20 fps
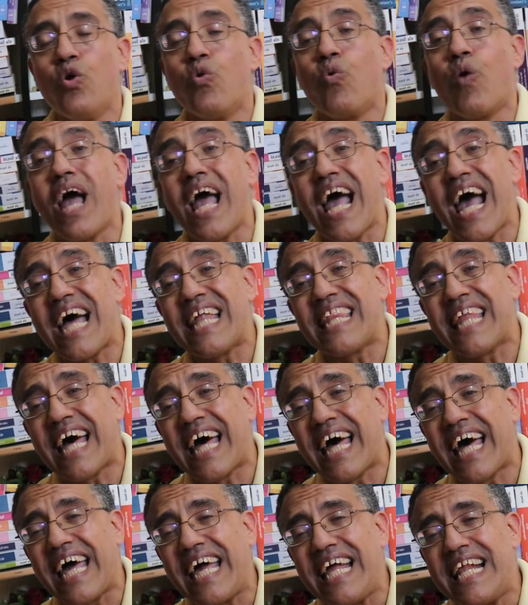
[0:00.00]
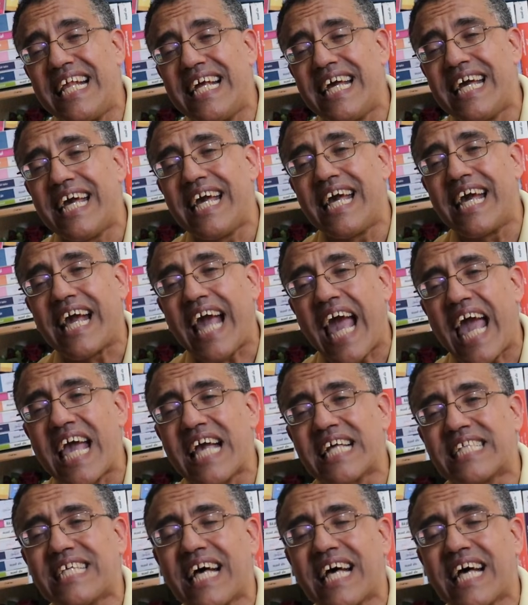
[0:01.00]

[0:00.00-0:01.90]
وهذا لكي